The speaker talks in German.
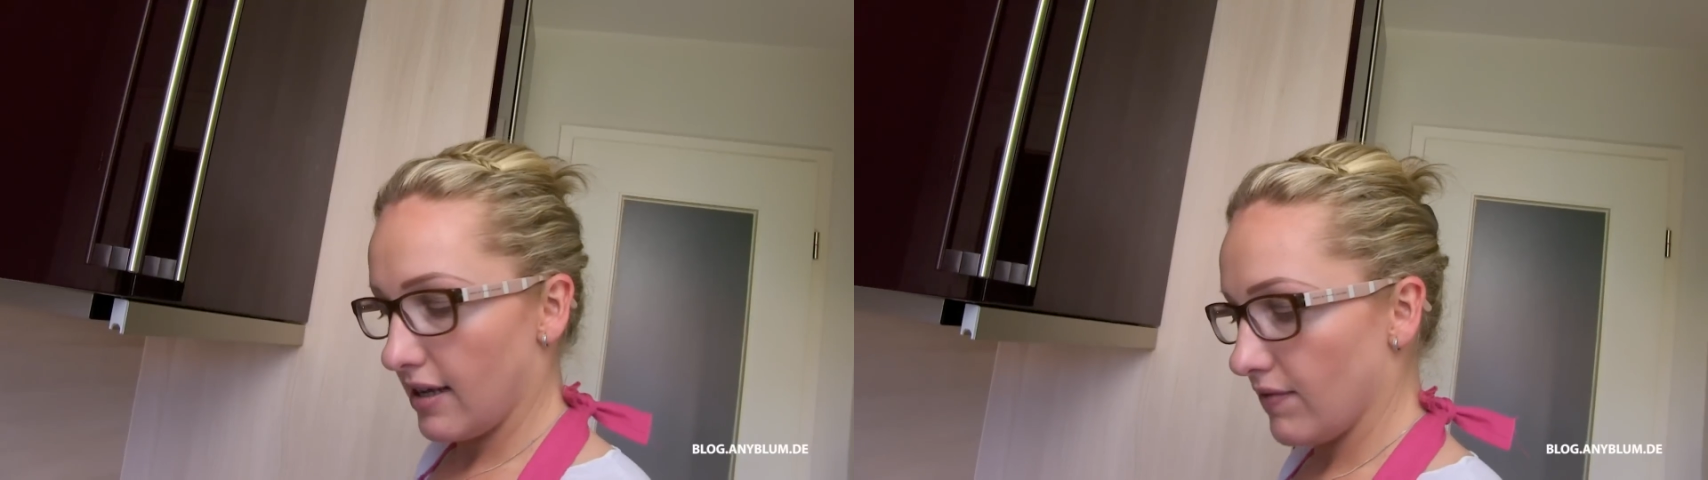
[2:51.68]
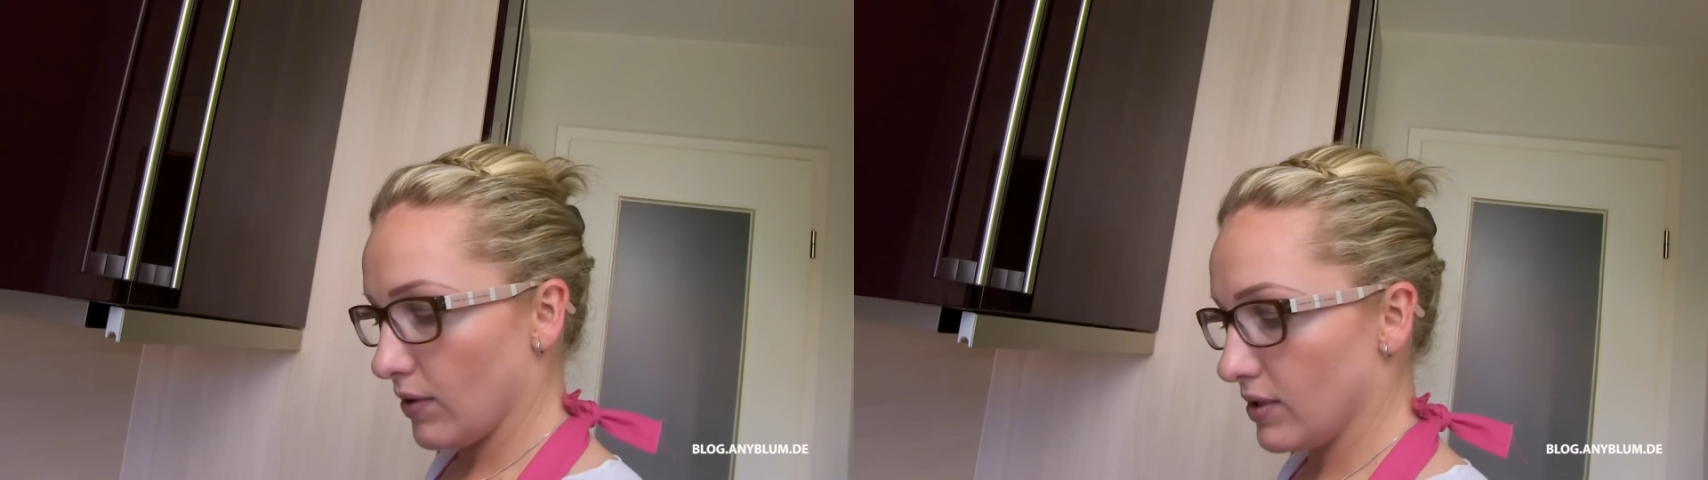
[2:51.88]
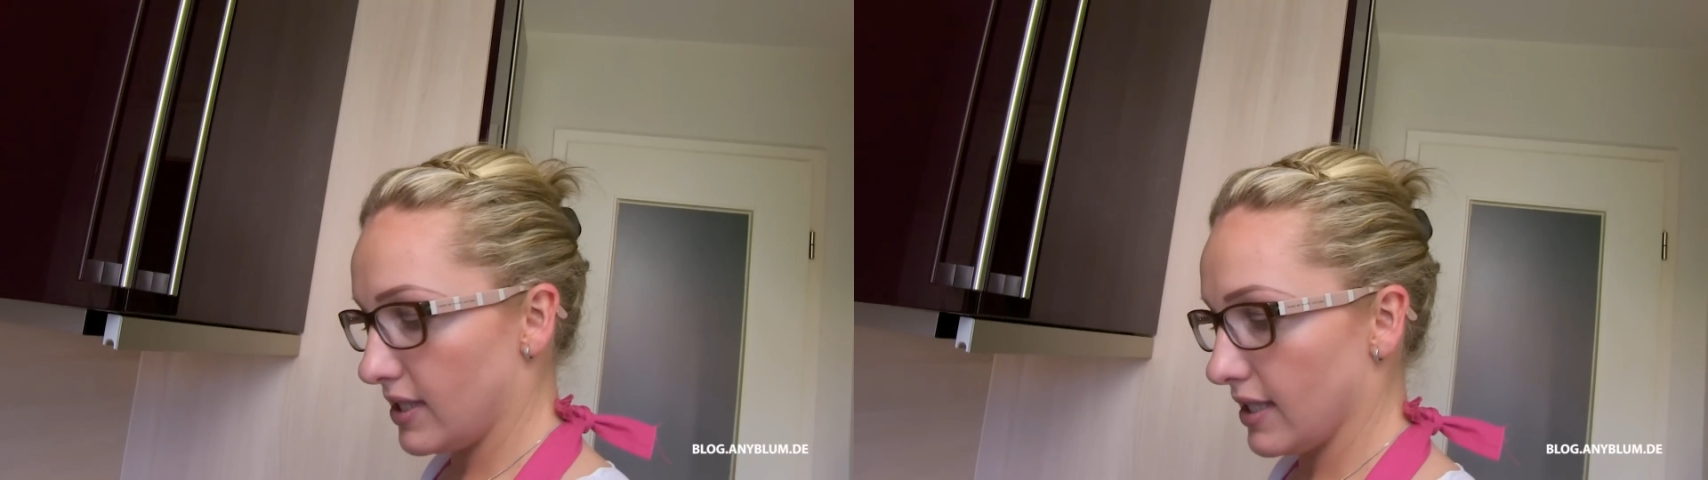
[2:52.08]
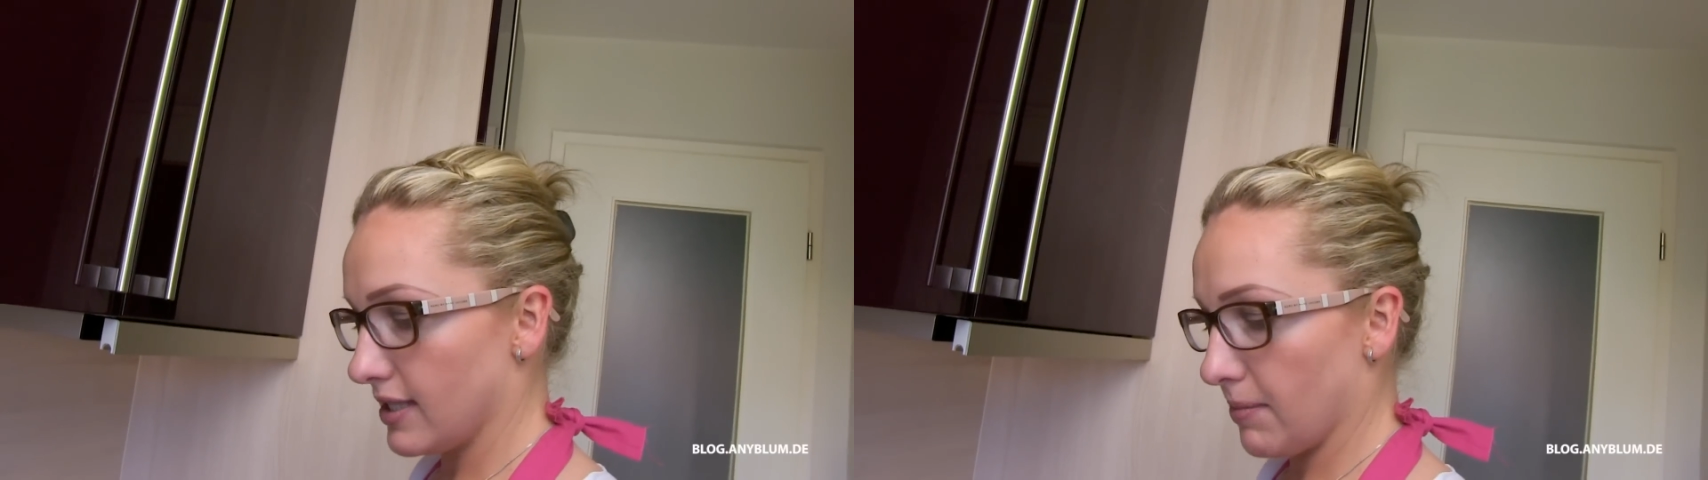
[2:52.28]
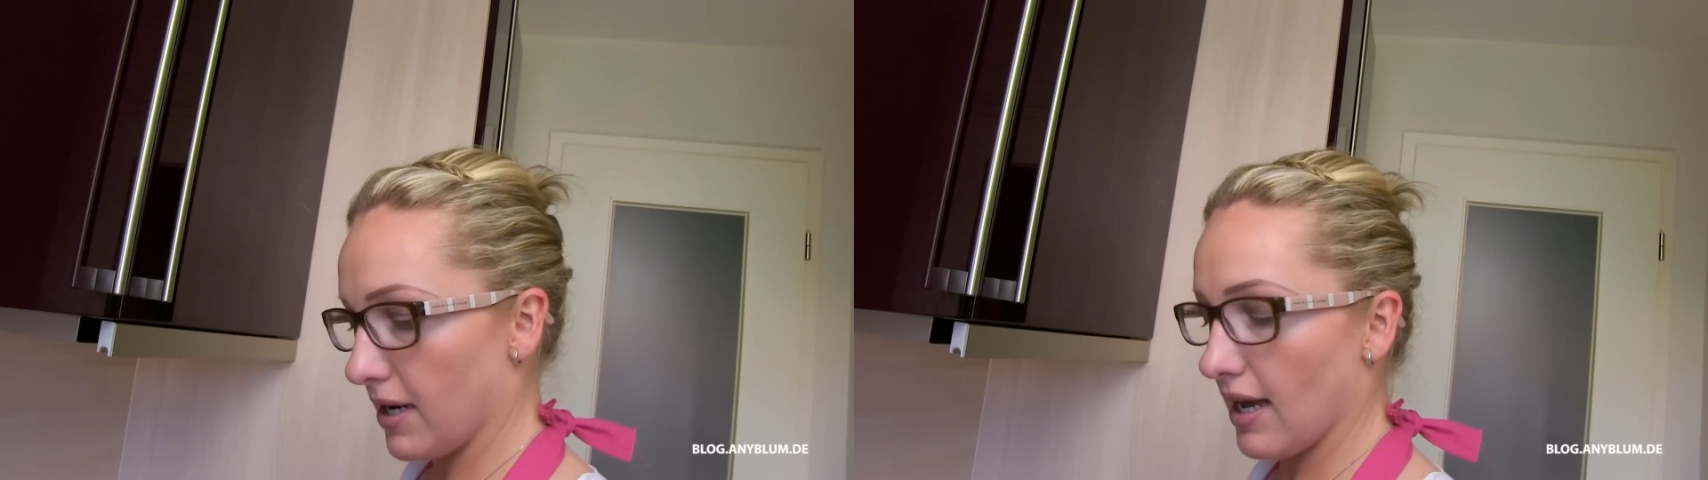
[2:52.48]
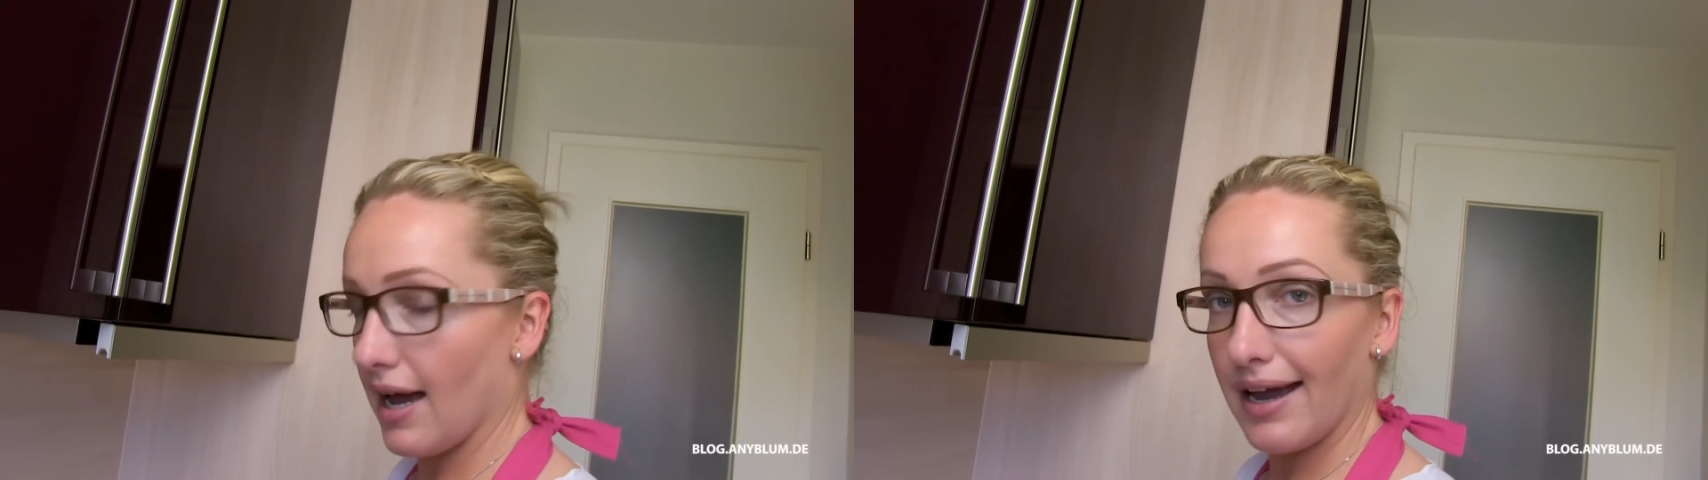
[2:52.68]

nehmen wir uns jetzt mal